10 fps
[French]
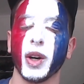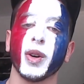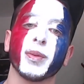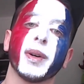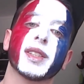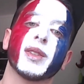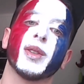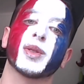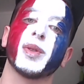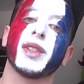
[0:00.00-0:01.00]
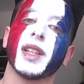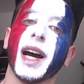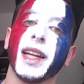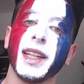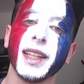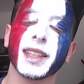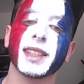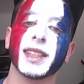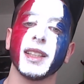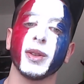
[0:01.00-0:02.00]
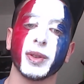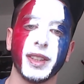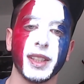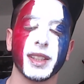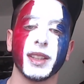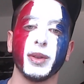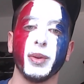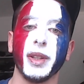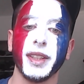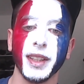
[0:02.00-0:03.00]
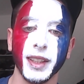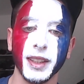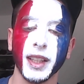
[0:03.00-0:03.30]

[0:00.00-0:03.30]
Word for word: On passe ensuite à l'excellent dessin de Lily.